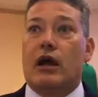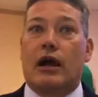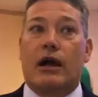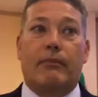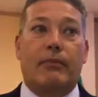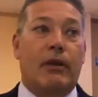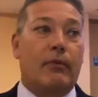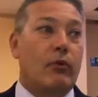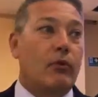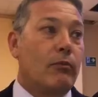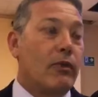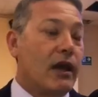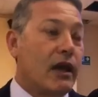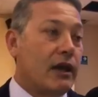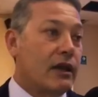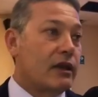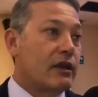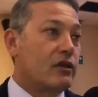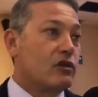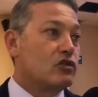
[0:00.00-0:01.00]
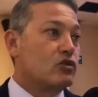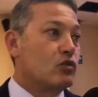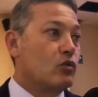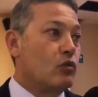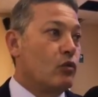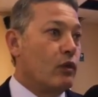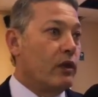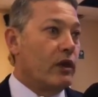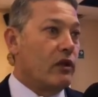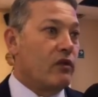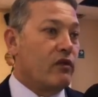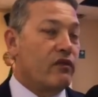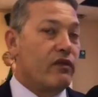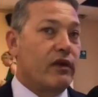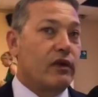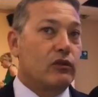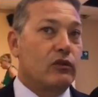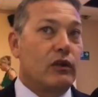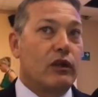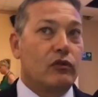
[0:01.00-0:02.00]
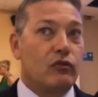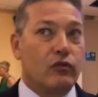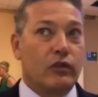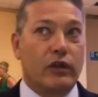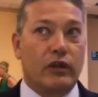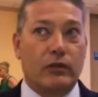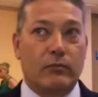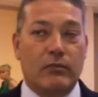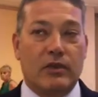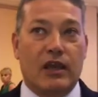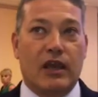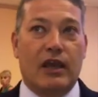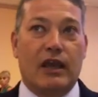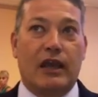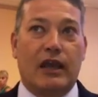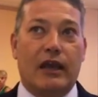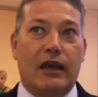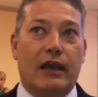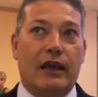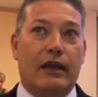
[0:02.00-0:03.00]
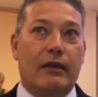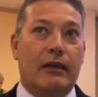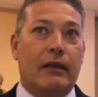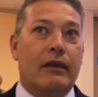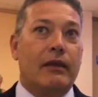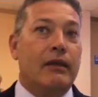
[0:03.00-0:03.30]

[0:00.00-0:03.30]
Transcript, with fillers: abbiamo barche su cui hanno fatto la luna di miele